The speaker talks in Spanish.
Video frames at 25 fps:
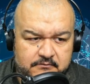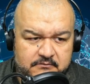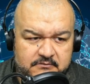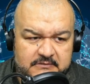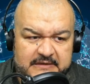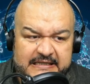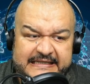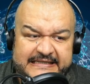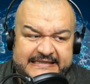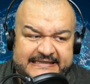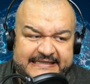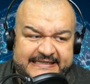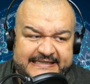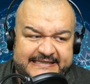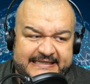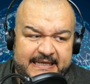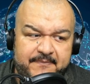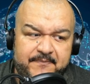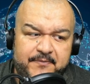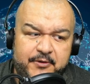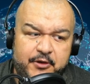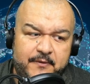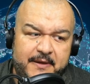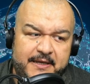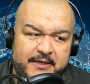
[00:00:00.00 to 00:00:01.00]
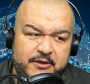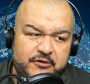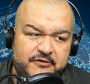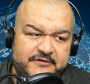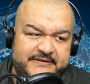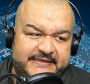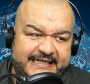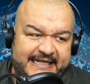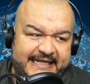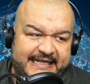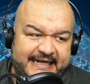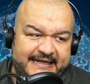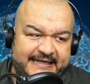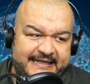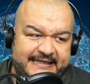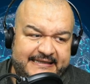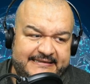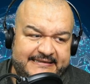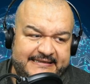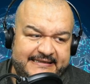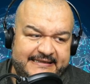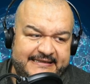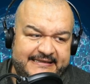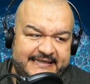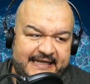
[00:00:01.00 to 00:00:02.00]
se están probando
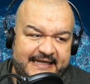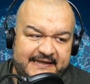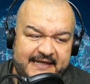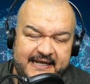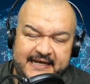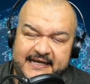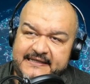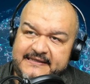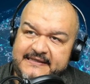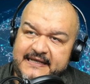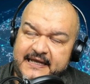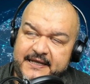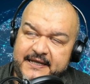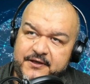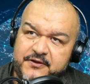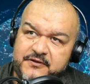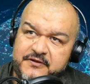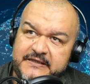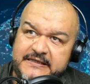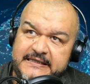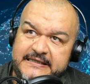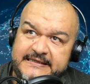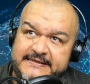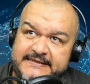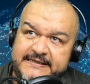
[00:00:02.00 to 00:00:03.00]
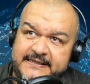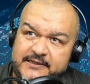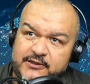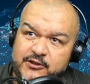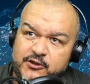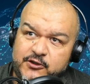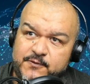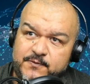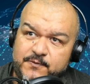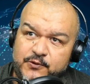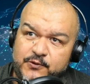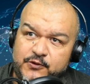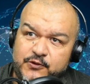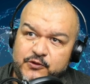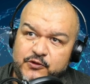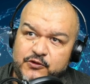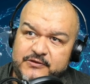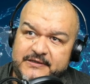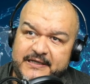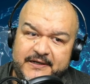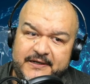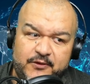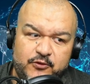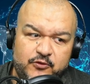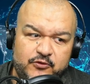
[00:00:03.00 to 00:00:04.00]
sirenas de ataques aéreos en distintos puntos
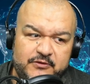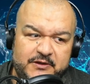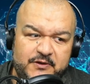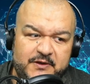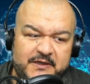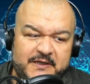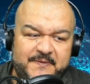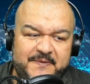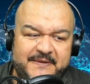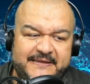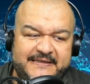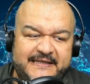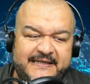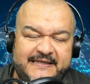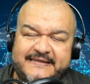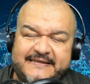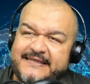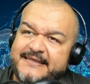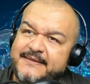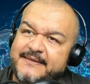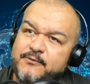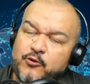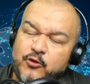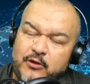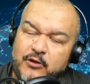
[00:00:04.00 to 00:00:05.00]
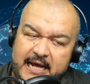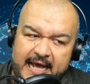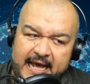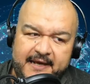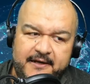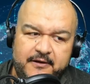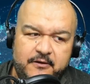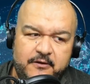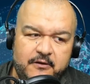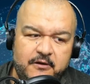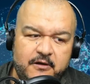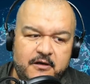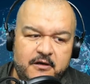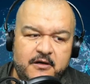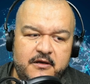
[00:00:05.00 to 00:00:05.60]
de Rusia, una especie de simulacro